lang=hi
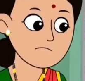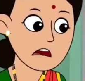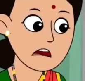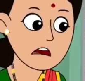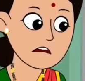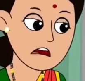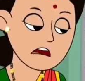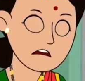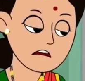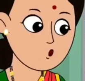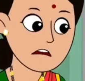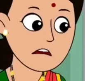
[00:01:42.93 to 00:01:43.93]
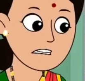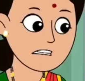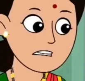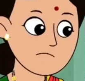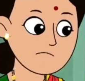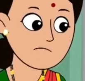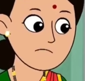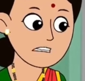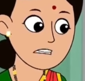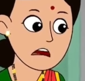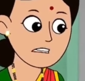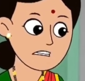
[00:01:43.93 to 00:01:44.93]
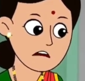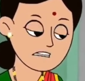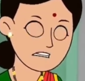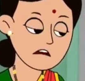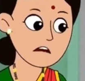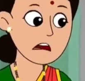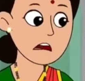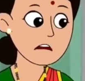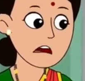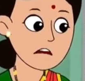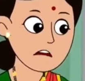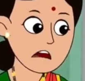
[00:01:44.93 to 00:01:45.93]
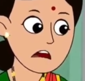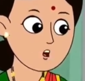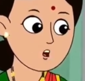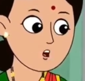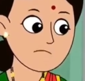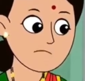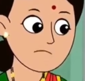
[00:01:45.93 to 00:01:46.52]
क्या बात है कट्टू चिंकी इतनी धीरे धीरे क्या बातें कर रहे हो